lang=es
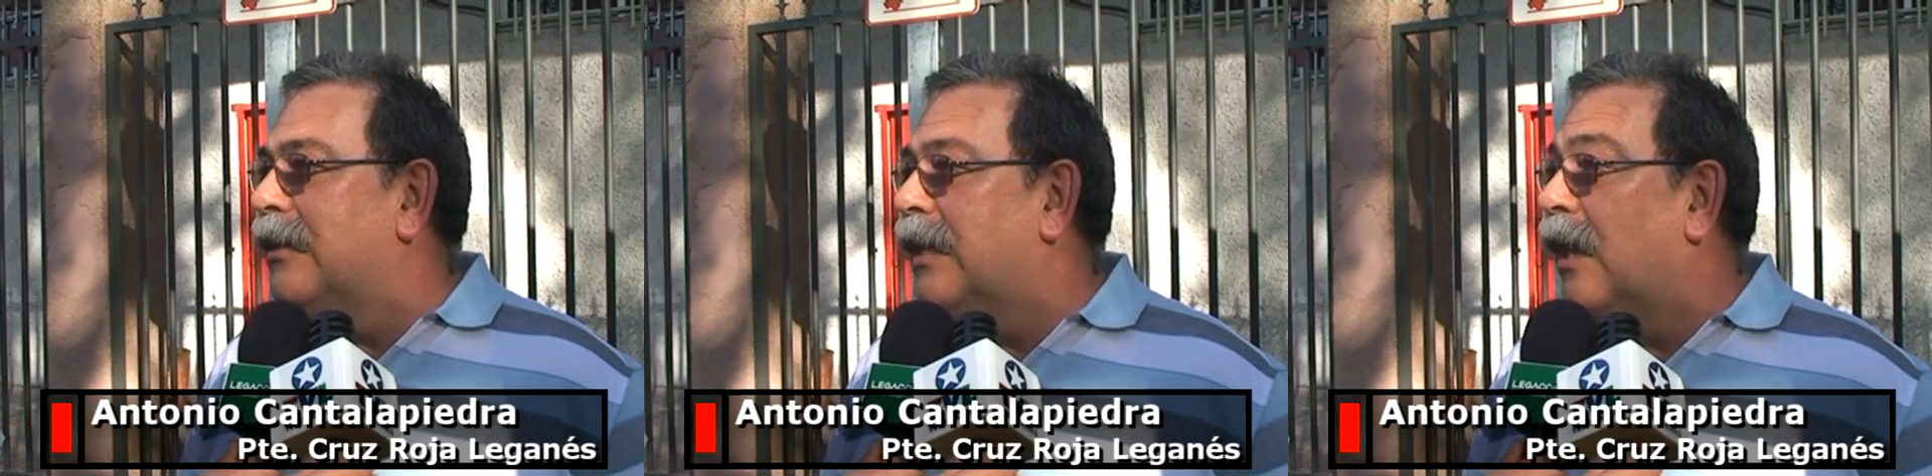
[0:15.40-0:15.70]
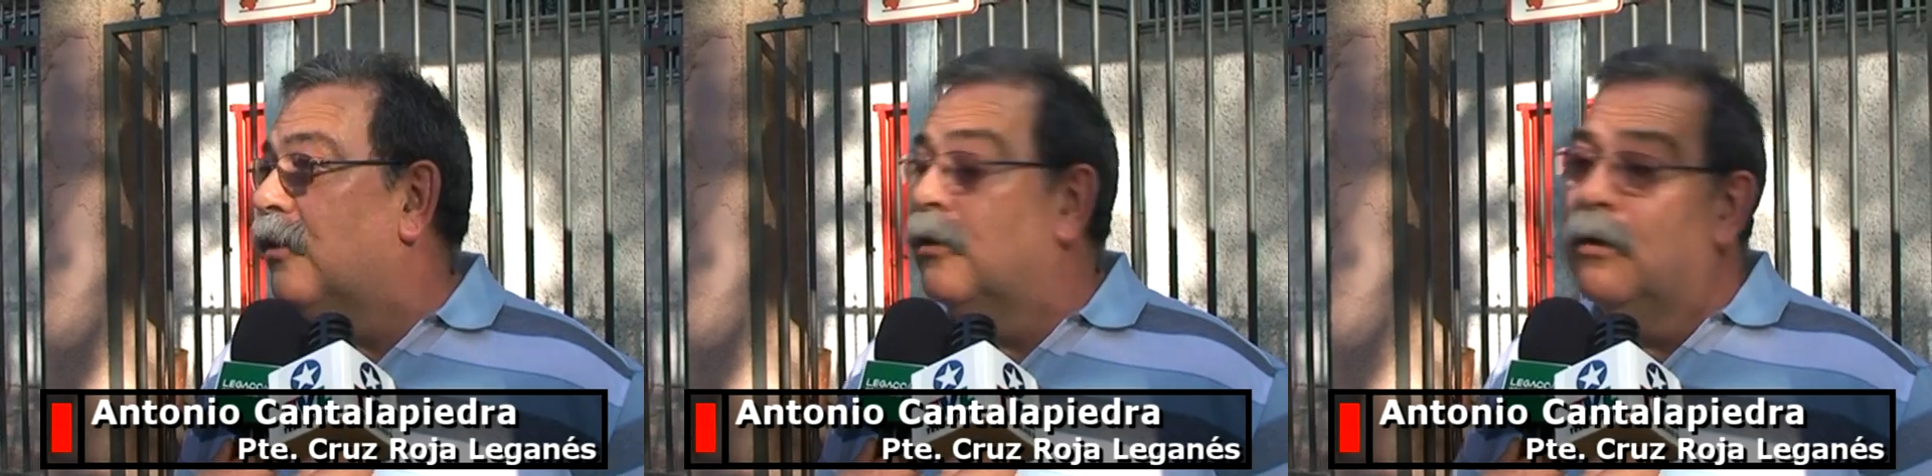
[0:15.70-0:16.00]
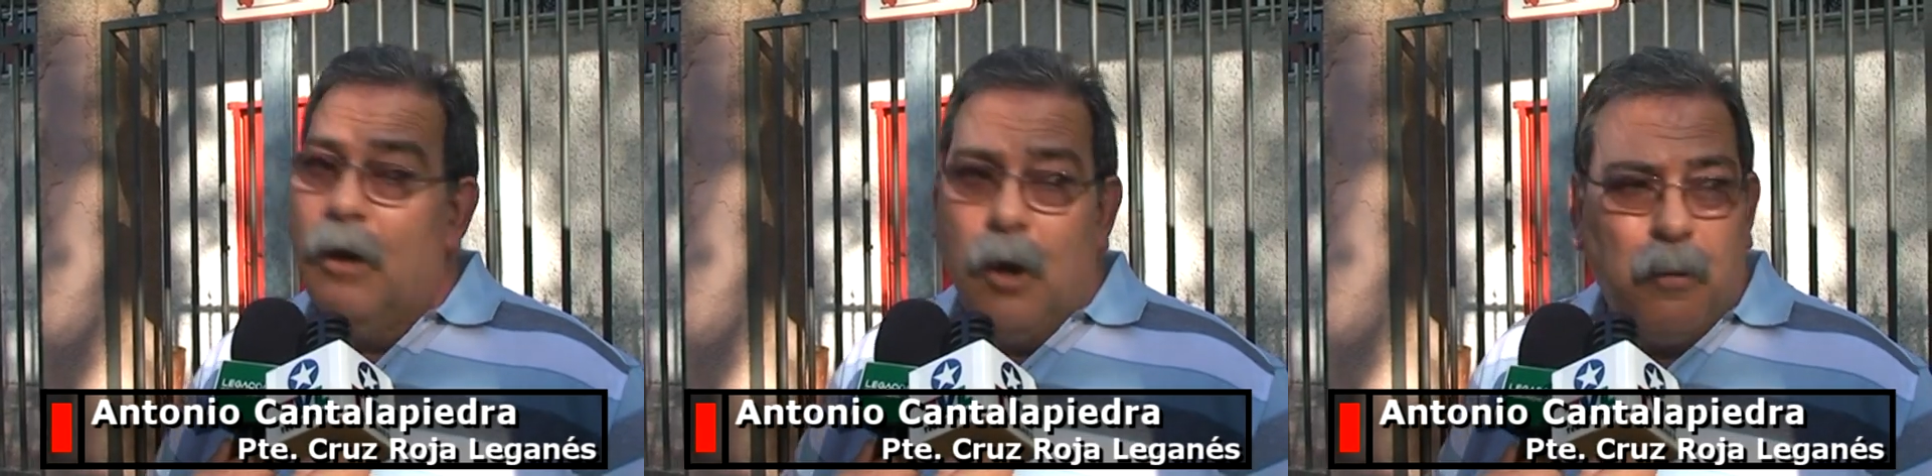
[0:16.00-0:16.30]
han
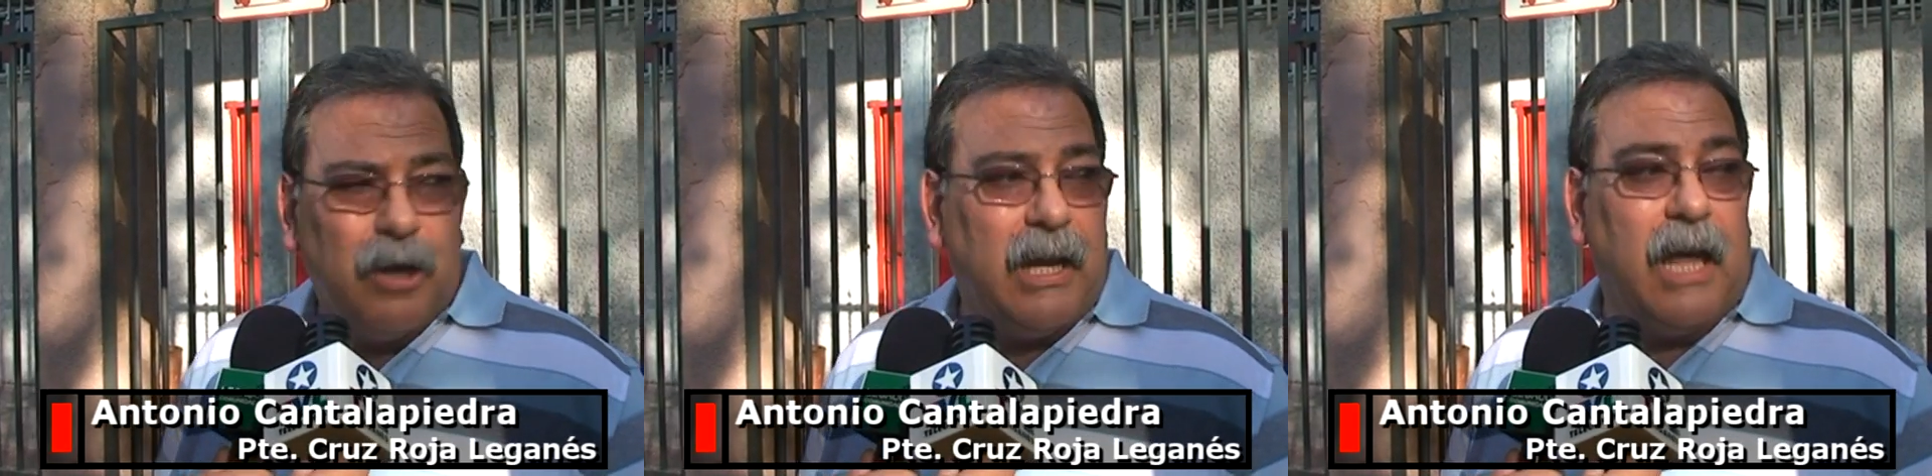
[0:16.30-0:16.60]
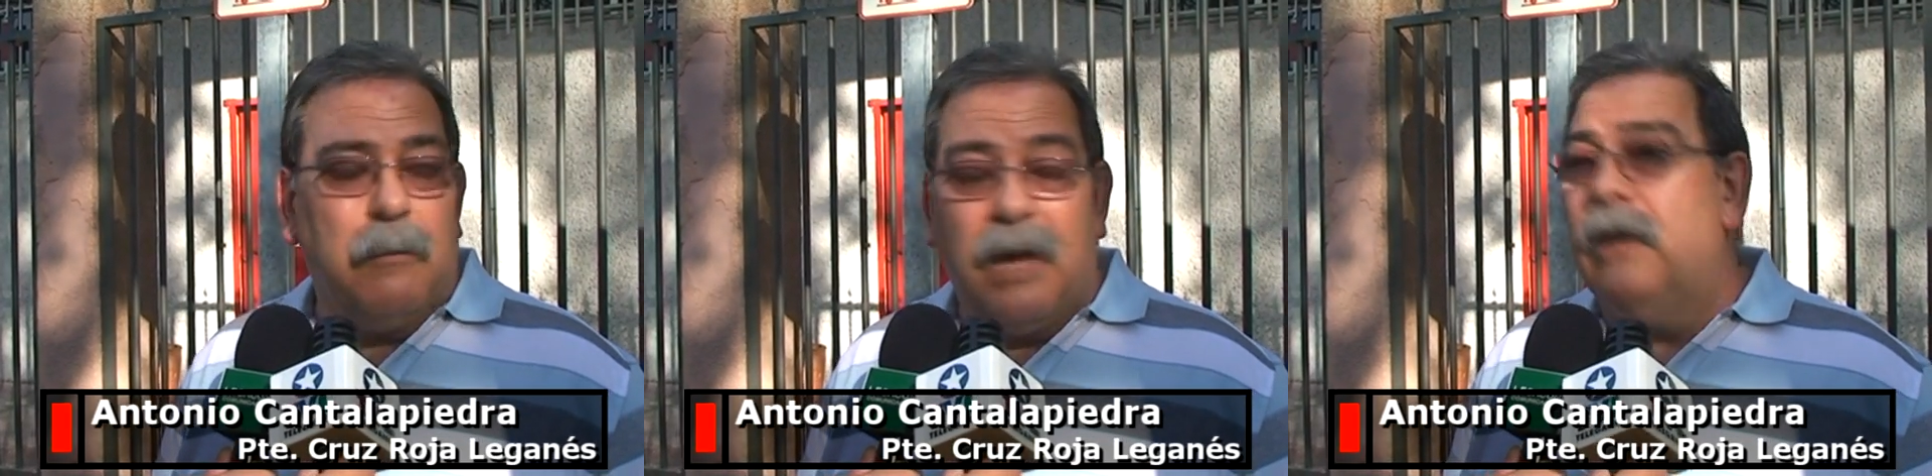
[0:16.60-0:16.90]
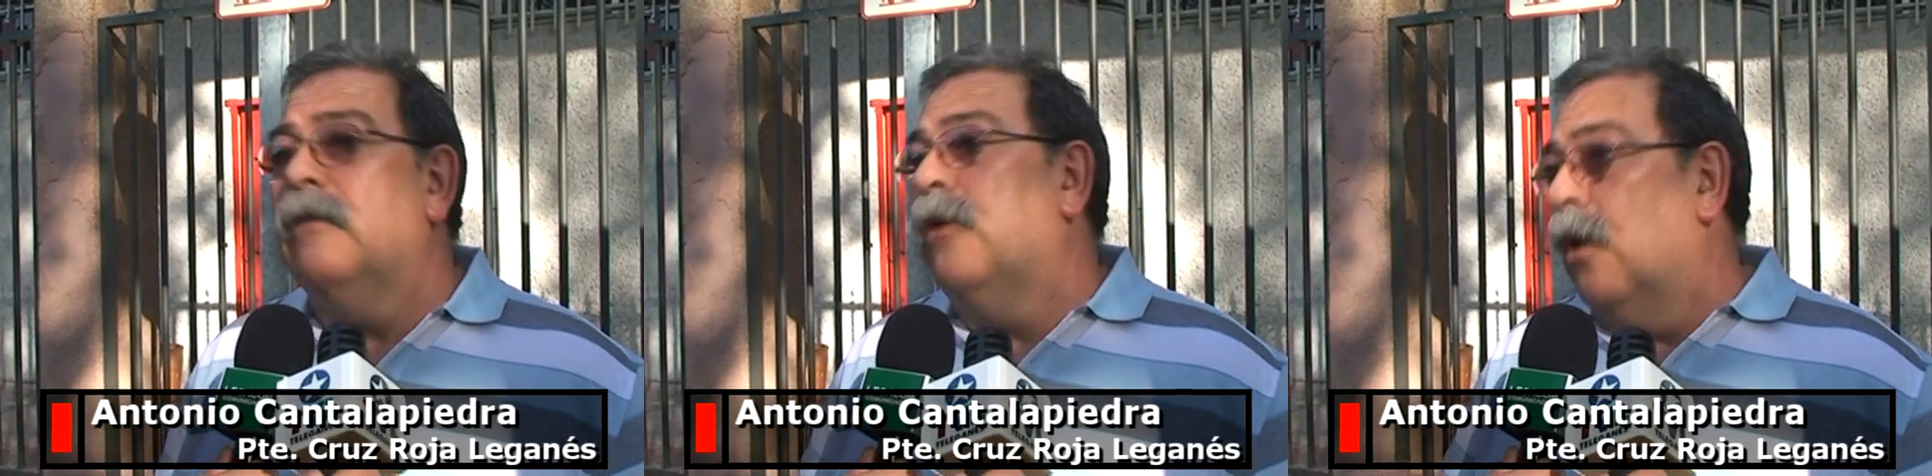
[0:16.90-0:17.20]
dado, porque
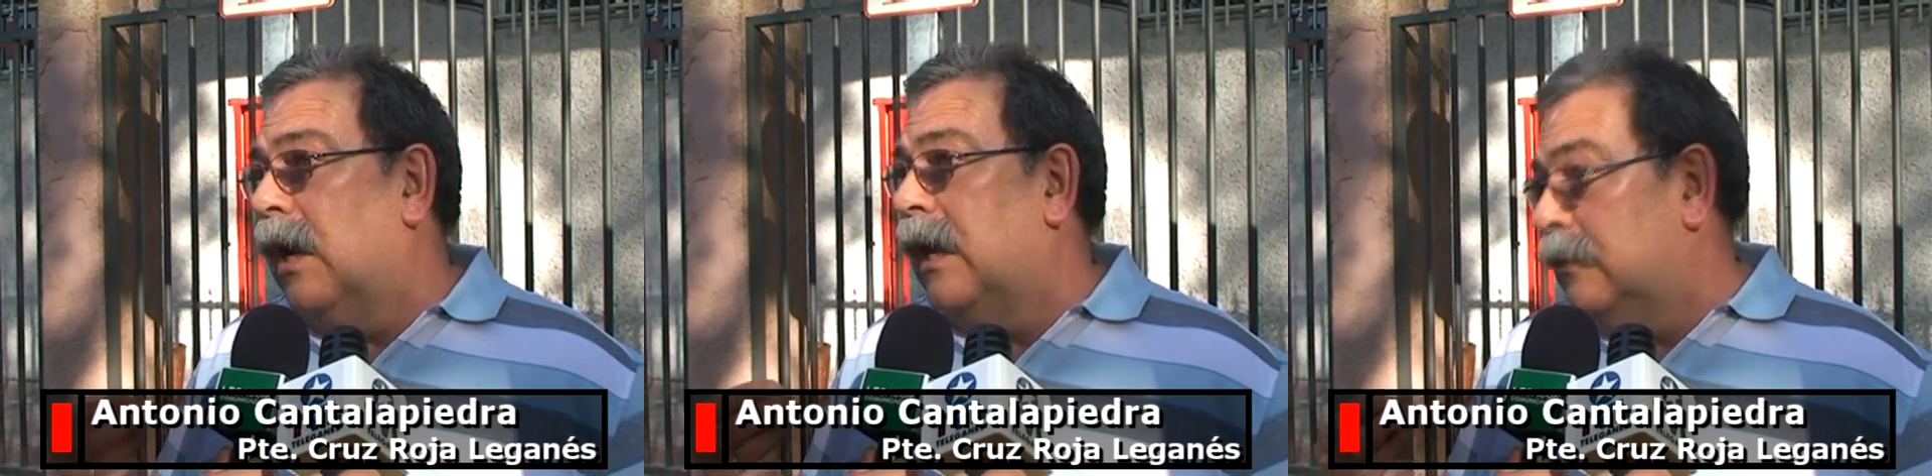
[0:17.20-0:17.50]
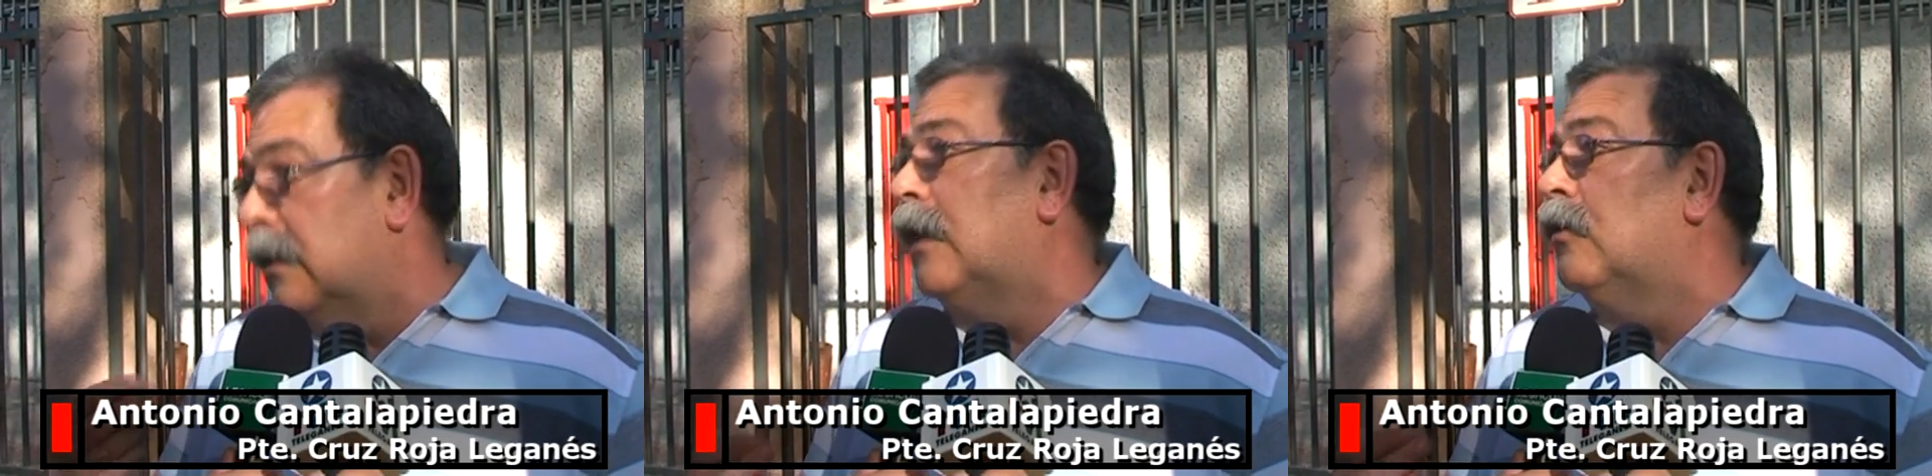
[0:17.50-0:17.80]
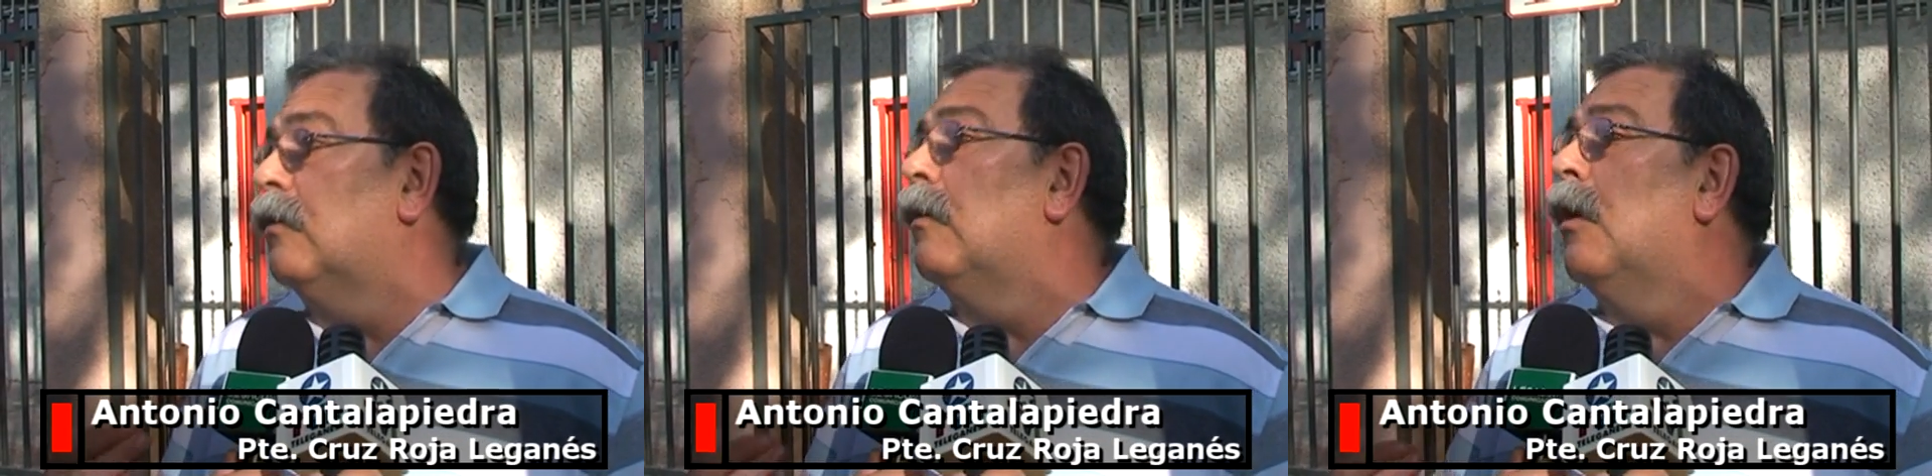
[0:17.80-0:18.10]
además nos la han
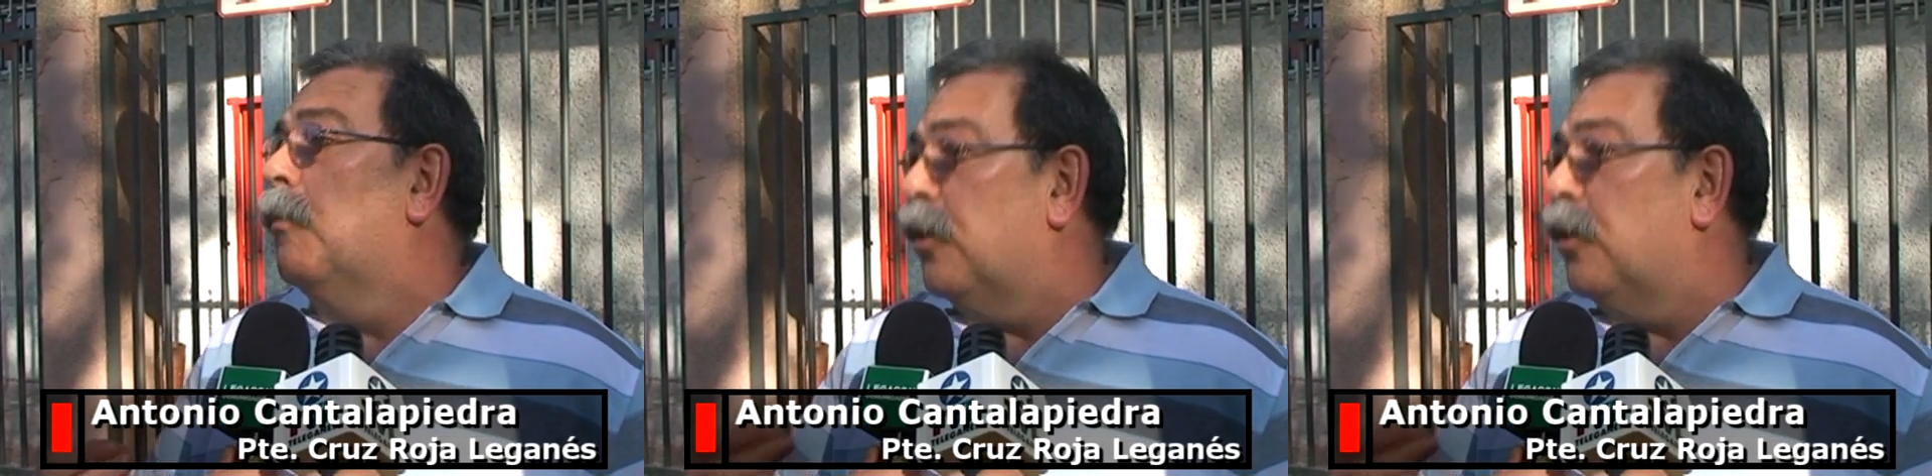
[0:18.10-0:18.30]
dado